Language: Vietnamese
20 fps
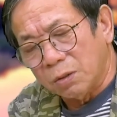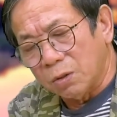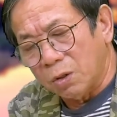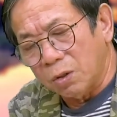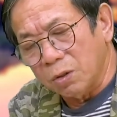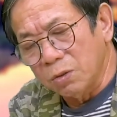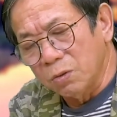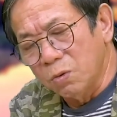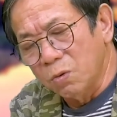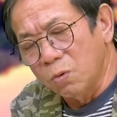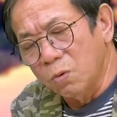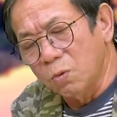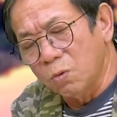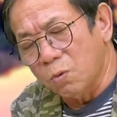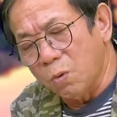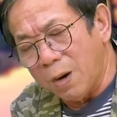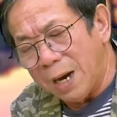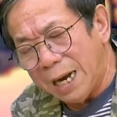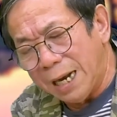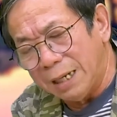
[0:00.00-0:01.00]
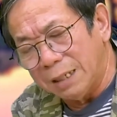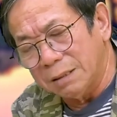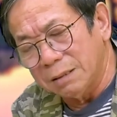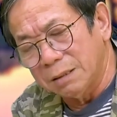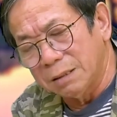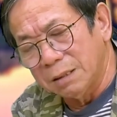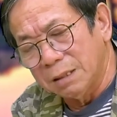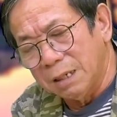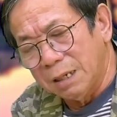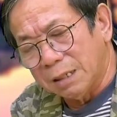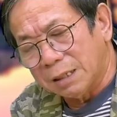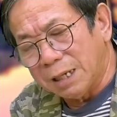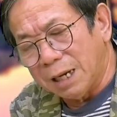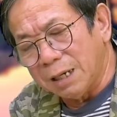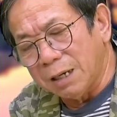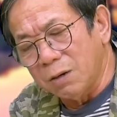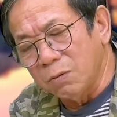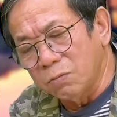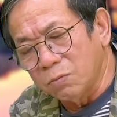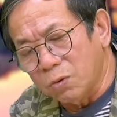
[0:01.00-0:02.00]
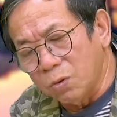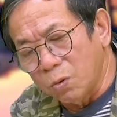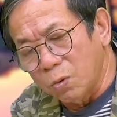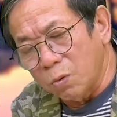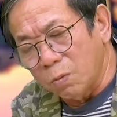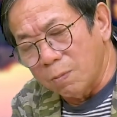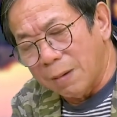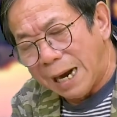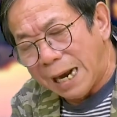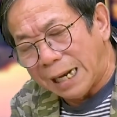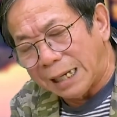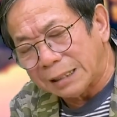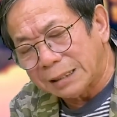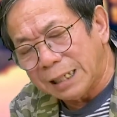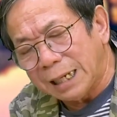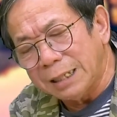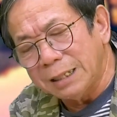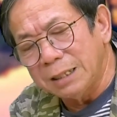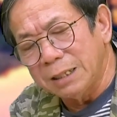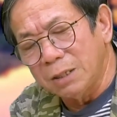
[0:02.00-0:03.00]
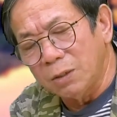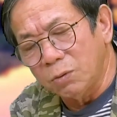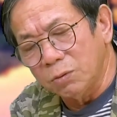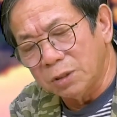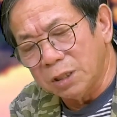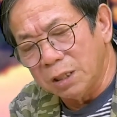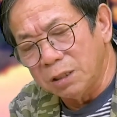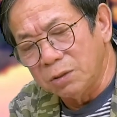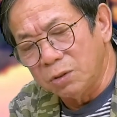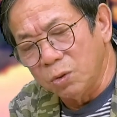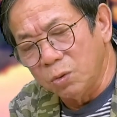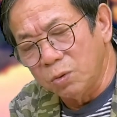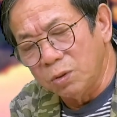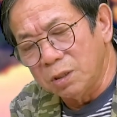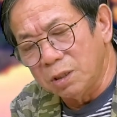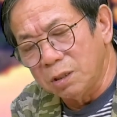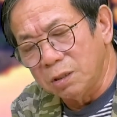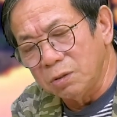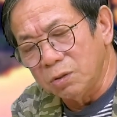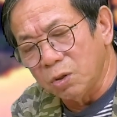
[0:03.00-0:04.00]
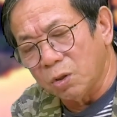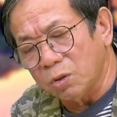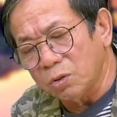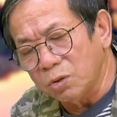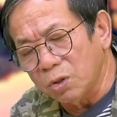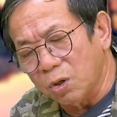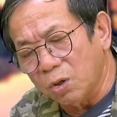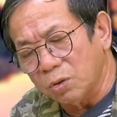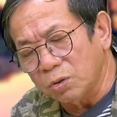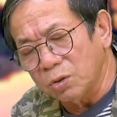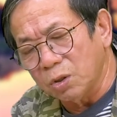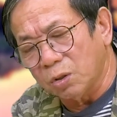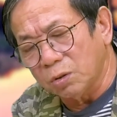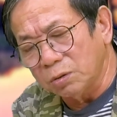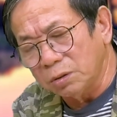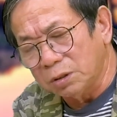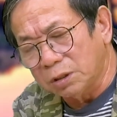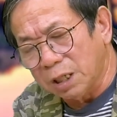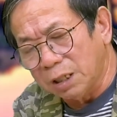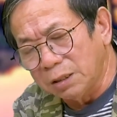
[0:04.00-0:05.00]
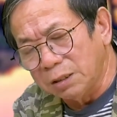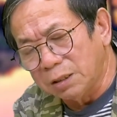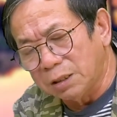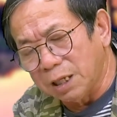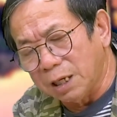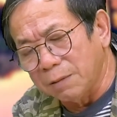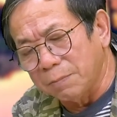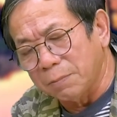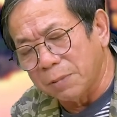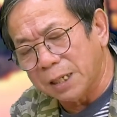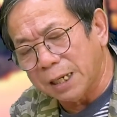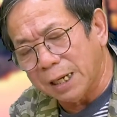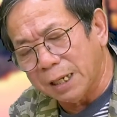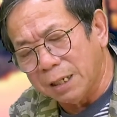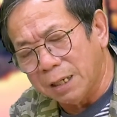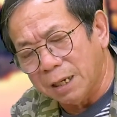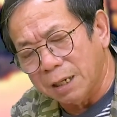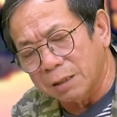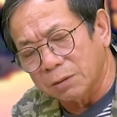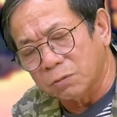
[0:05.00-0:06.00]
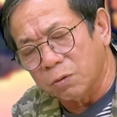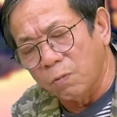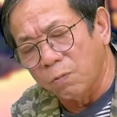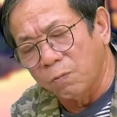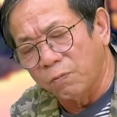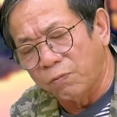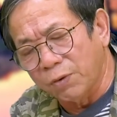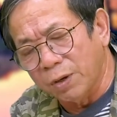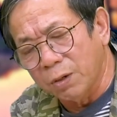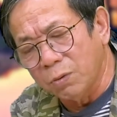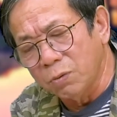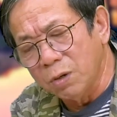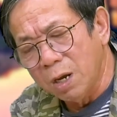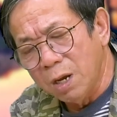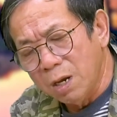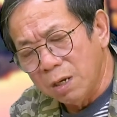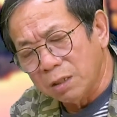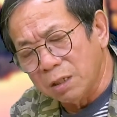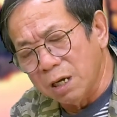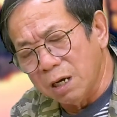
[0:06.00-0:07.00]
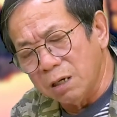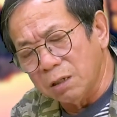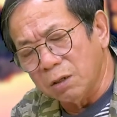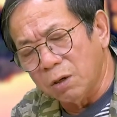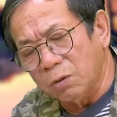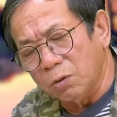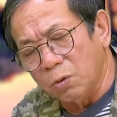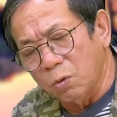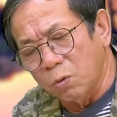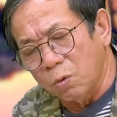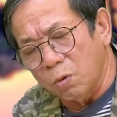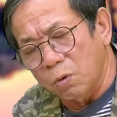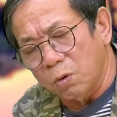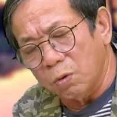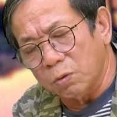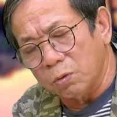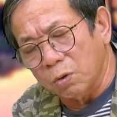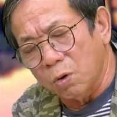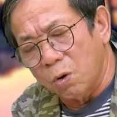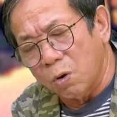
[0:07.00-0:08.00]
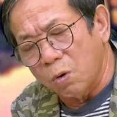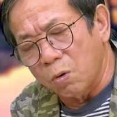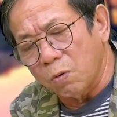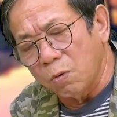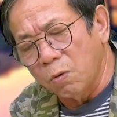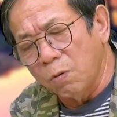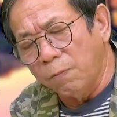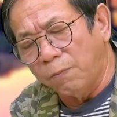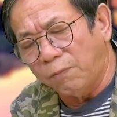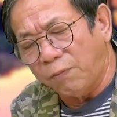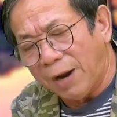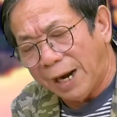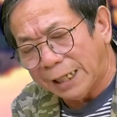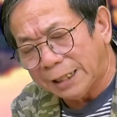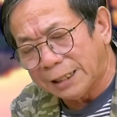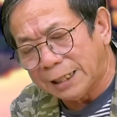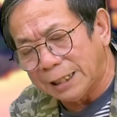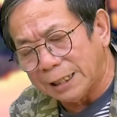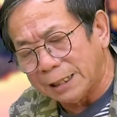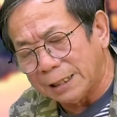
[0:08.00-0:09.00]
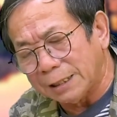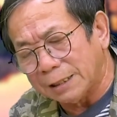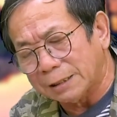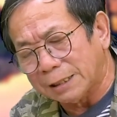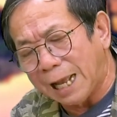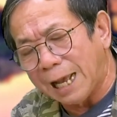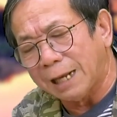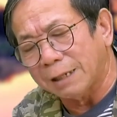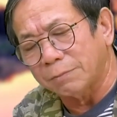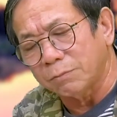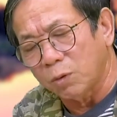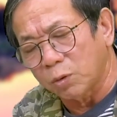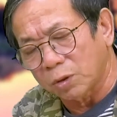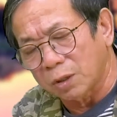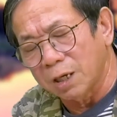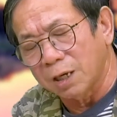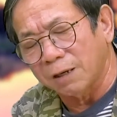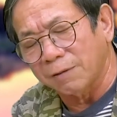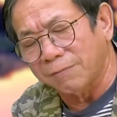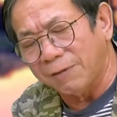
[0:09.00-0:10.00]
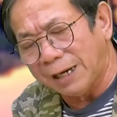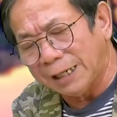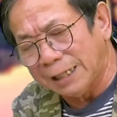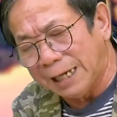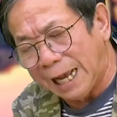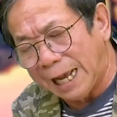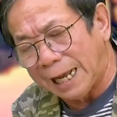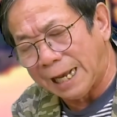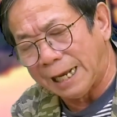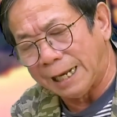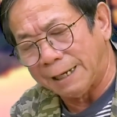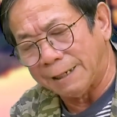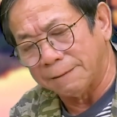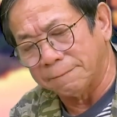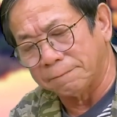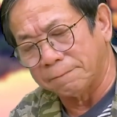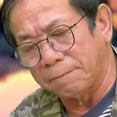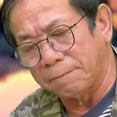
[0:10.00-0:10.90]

nói ngu quá. Các ông cụ bà tay yếu chân run cứ nhón nhón nhón chân tìm khe hở thùng phiếu. Nhỡ nó đụ, đổ úp phát thì tàn một đời văn à